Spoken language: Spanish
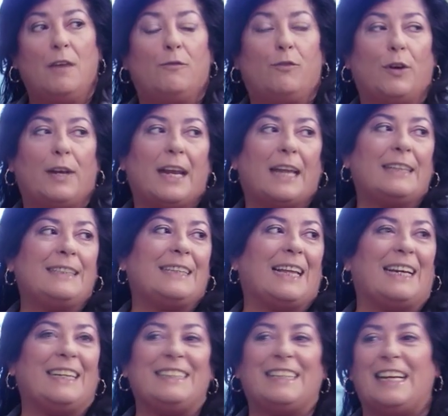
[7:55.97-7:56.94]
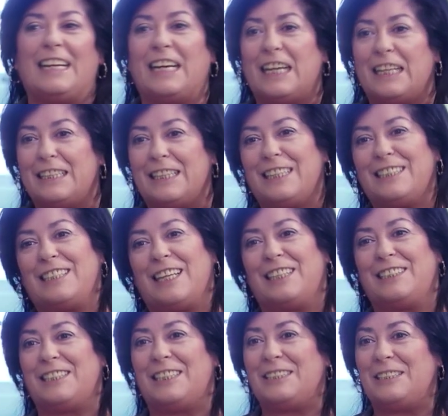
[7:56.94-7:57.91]
fueran tan inteligentes,
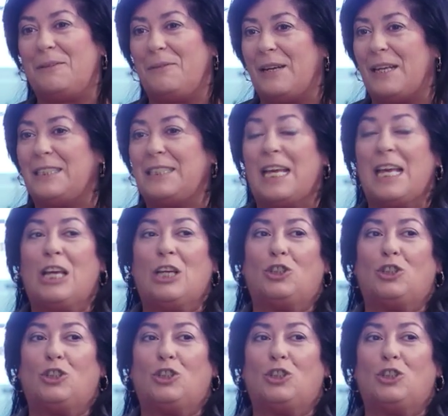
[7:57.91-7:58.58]
tan sensibles,